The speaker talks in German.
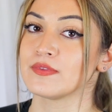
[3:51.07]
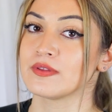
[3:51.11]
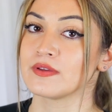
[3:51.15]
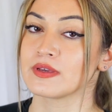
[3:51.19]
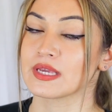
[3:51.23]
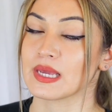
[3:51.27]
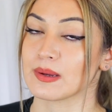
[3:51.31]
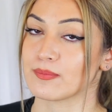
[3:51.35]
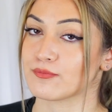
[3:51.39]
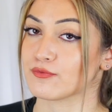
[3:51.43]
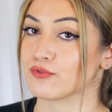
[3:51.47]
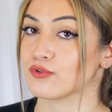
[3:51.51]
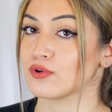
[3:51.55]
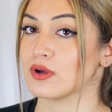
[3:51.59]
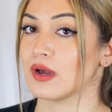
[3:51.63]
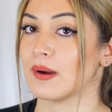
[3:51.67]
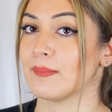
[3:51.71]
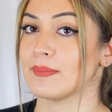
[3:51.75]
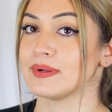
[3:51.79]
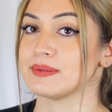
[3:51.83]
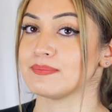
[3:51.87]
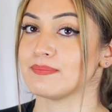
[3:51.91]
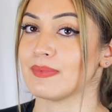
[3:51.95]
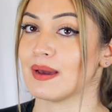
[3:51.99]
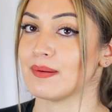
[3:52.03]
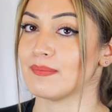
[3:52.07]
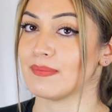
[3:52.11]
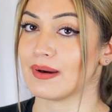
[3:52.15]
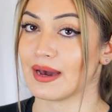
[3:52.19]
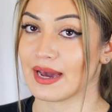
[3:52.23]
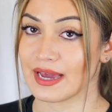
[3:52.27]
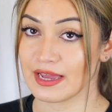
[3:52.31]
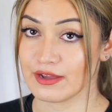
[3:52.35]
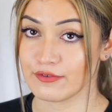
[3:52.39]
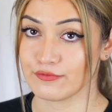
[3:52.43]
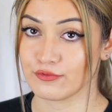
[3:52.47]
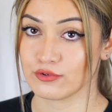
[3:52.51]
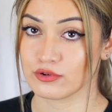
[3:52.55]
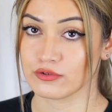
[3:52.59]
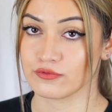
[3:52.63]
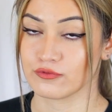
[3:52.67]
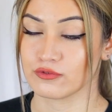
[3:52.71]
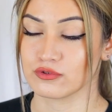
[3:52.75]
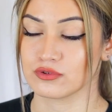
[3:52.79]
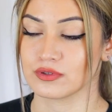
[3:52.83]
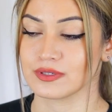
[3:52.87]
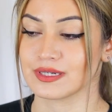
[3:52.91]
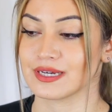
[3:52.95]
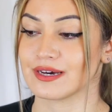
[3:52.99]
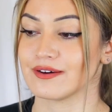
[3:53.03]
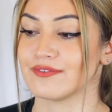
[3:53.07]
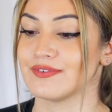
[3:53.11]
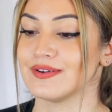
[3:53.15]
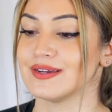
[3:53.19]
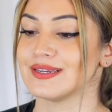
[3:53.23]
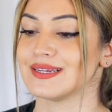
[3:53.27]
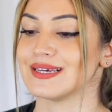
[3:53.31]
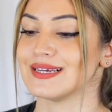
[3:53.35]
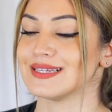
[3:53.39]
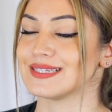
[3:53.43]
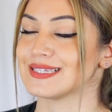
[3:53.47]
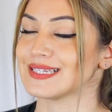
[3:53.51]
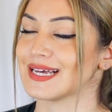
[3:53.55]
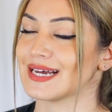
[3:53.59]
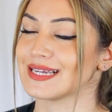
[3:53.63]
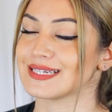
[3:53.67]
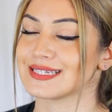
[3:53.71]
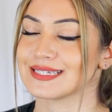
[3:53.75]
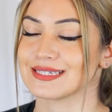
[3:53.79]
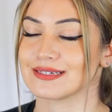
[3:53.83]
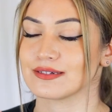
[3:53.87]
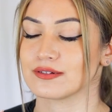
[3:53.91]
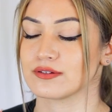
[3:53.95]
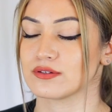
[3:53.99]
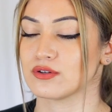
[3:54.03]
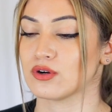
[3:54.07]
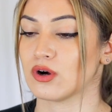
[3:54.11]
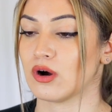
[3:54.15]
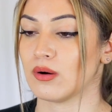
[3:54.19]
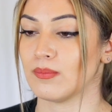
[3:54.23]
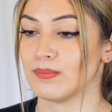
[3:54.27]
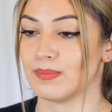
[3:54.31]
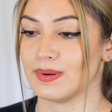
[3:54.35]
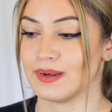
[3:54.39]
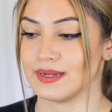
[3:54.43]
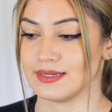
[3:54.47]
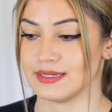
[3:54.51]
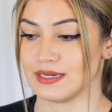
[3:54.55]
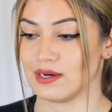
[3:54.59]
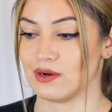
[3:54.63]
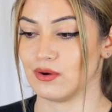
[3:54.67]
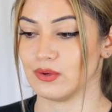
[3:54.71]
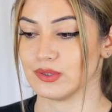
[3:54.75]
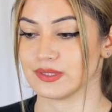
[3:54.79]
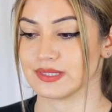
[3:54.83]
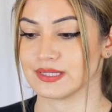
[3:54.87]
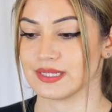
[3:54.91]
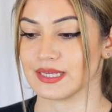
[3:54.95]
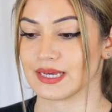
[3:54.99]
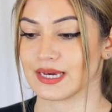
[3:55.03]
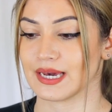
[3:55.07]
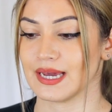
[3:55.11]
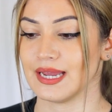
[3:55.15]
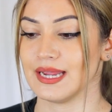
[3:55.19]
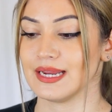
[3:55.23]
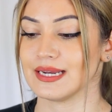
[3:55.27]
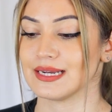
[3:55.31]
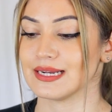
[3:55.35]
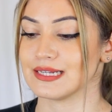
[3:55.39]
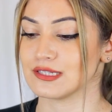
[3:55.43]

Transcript: Ich habe früher mit meinem iPhone fotografiert, es hat komplett ausgereicht.